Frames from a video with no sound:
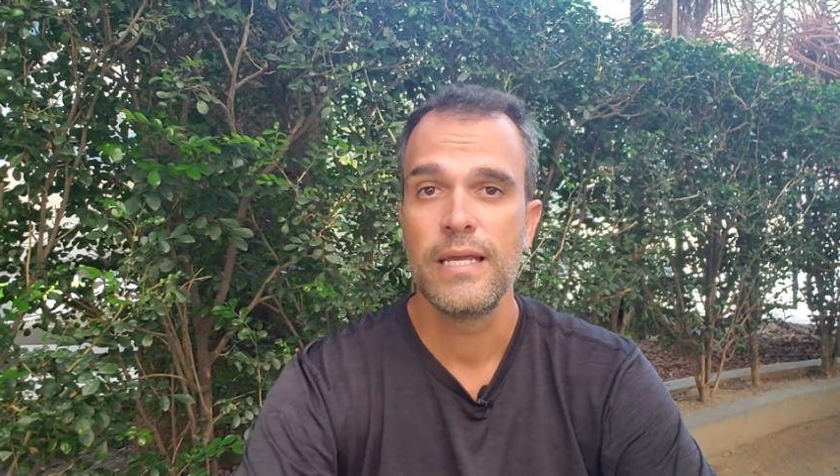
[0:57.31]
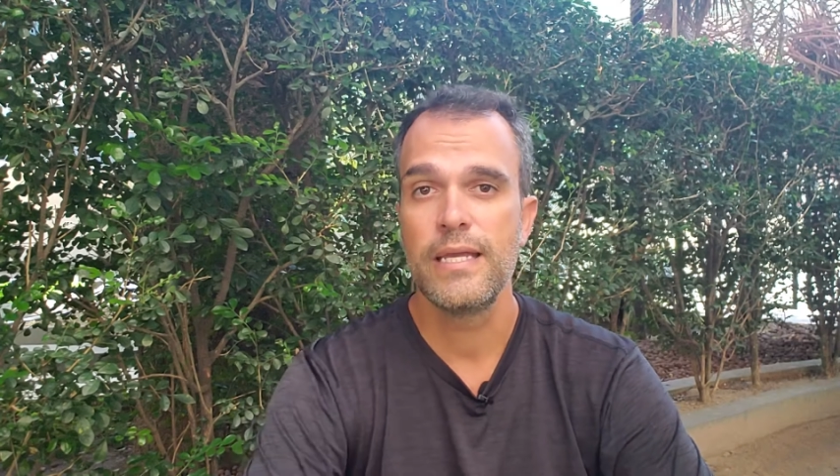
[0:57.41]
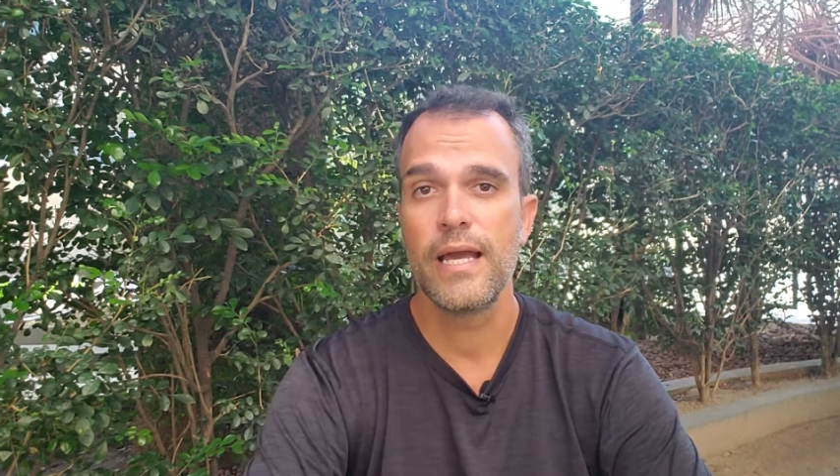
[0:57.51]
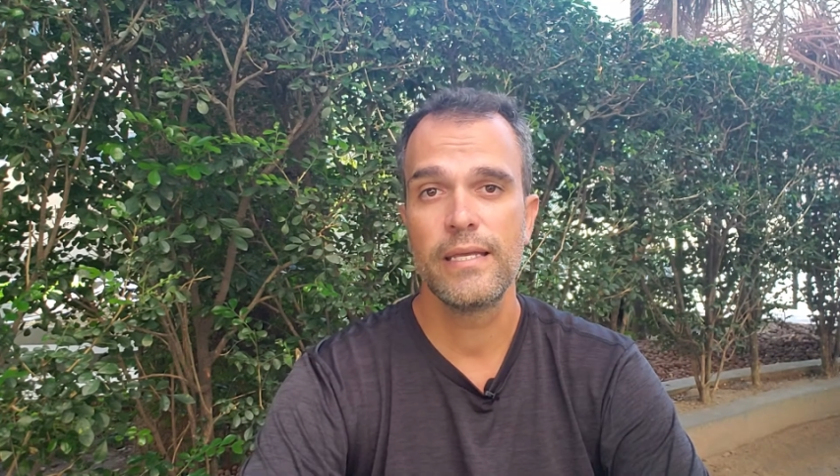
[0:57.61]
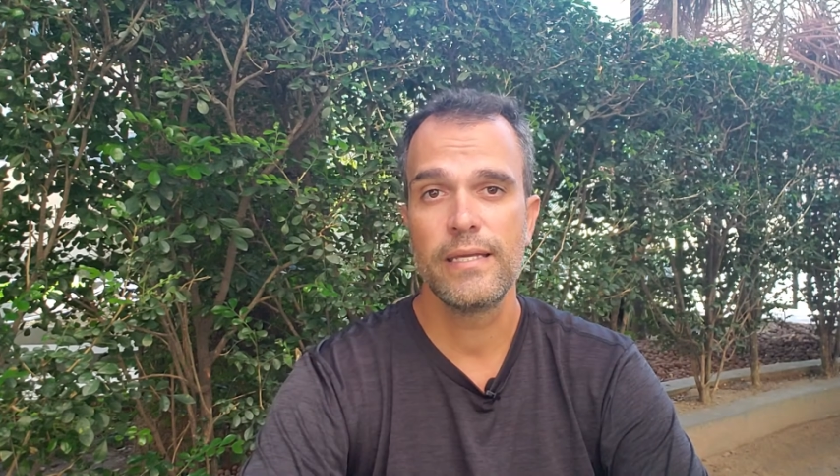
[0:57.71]

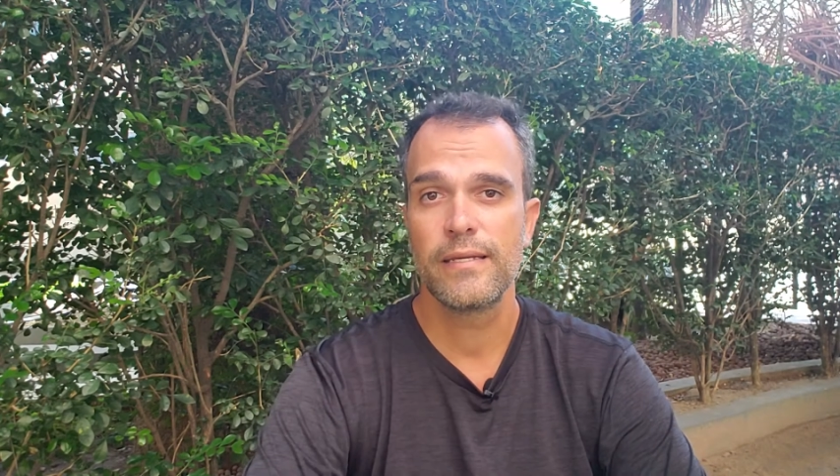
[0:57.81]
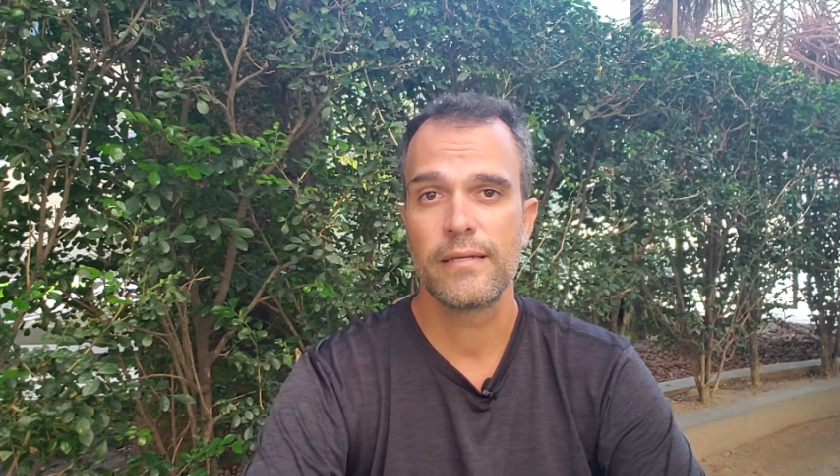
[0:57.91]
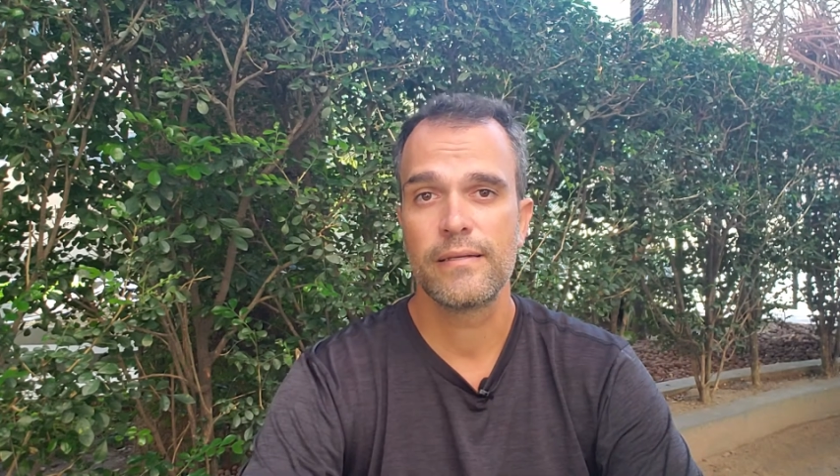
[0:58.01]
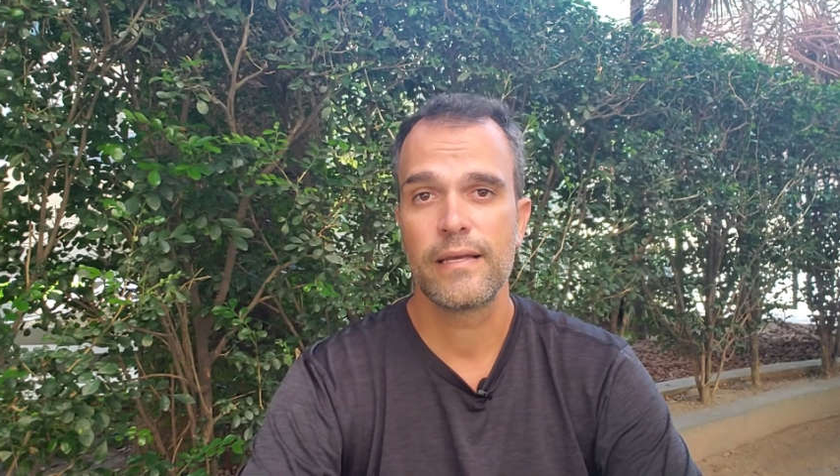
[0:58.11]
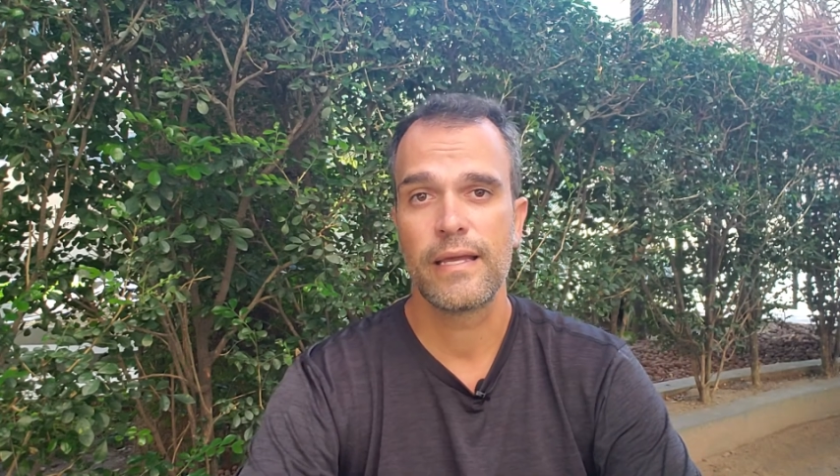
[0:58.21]
E
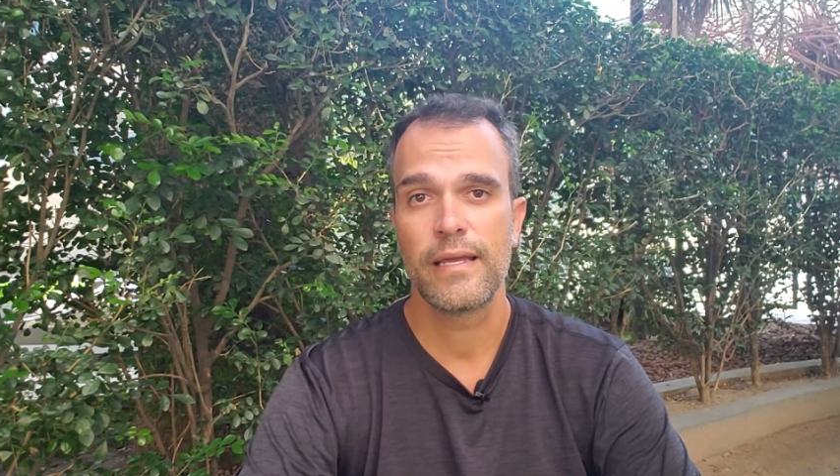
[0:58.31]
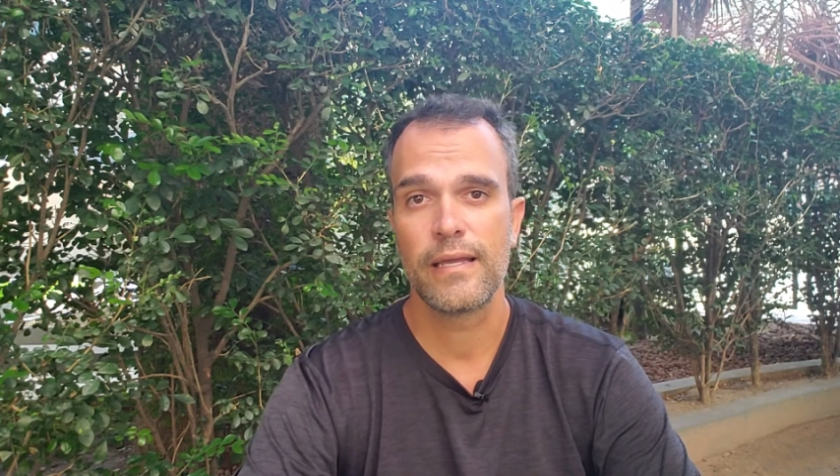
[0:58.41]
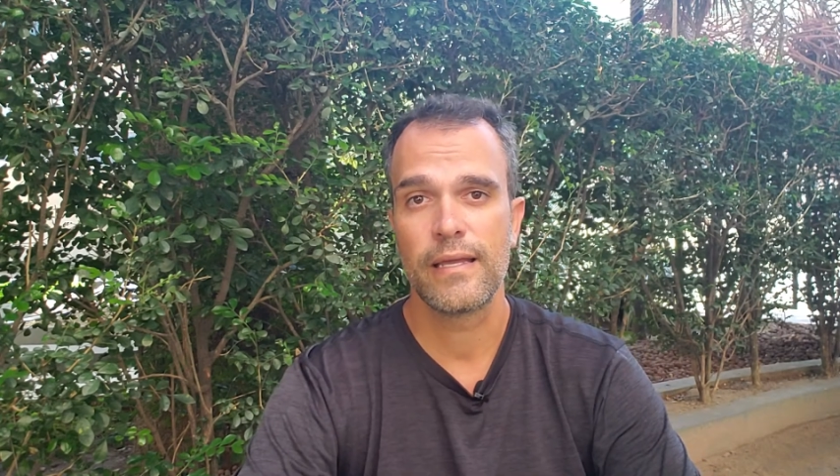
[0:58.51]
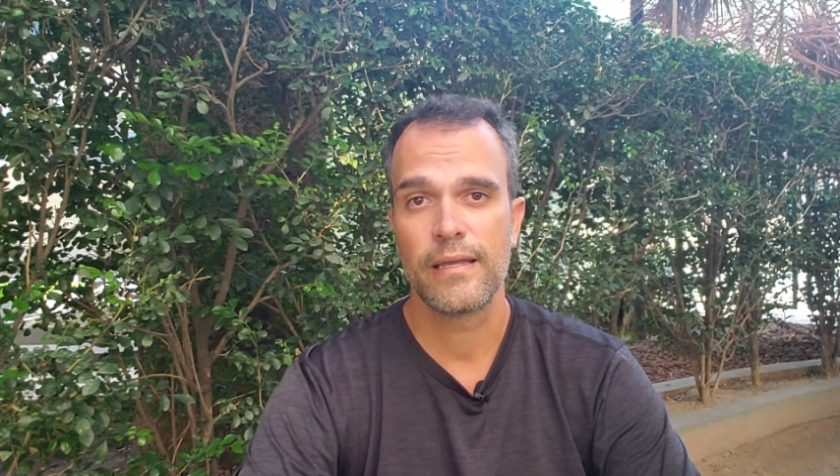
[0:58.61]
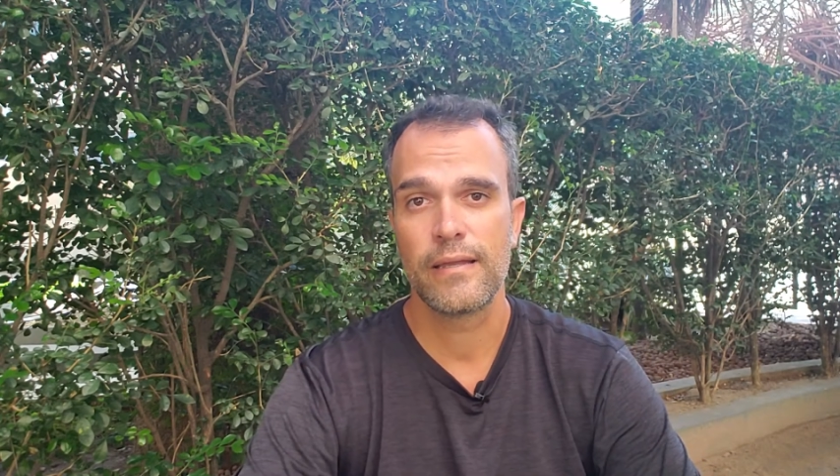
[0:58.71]
aí
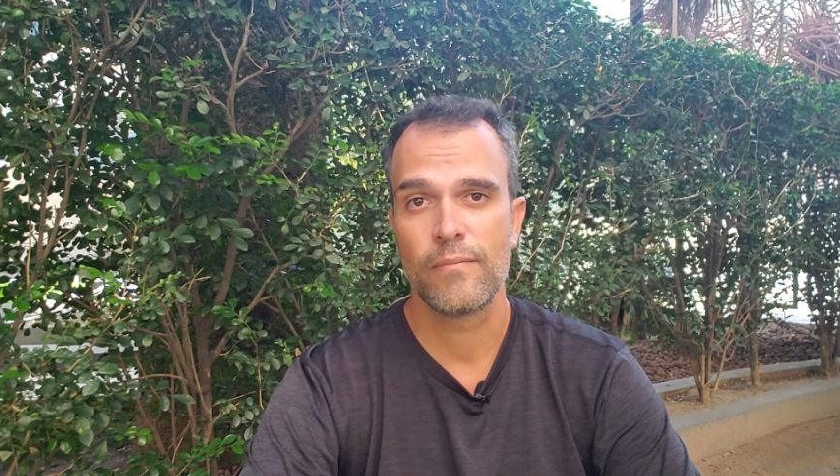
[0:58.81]
é,